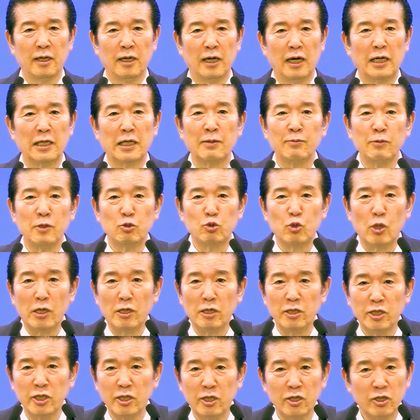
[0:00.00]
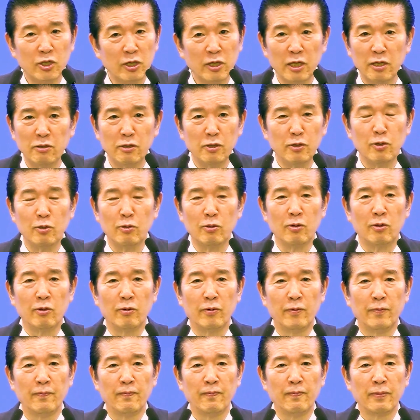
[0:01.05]
아담이 죄를 짓기 전에는요,
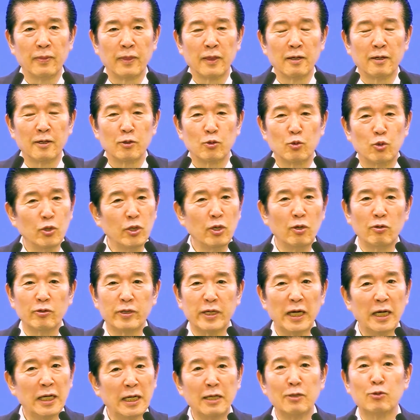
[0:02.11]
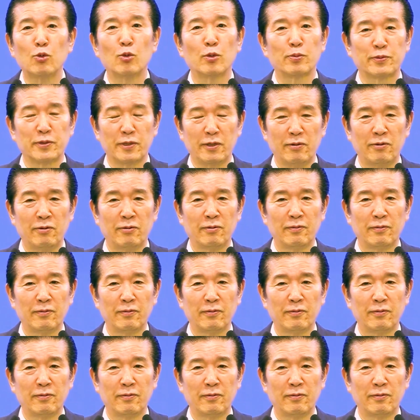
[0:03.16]
두려울 게 하나도 없어요.